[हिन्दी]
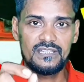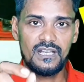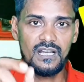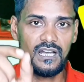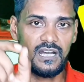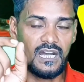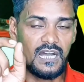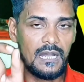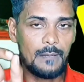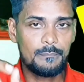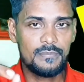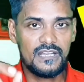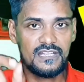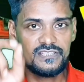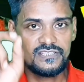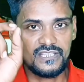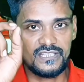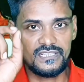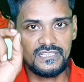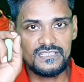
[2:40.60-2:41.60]
कि आपका
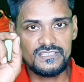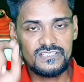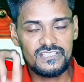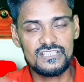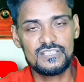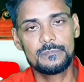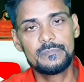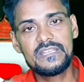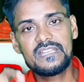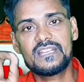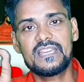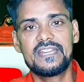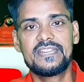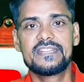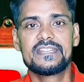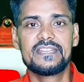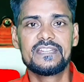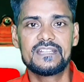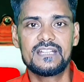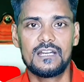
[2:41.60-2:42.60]
चैनल जिस भी
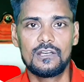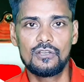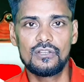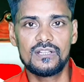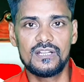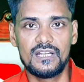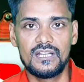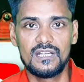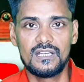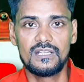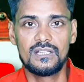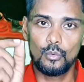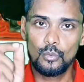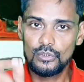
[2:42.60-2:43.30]
कैटेगरी का होगा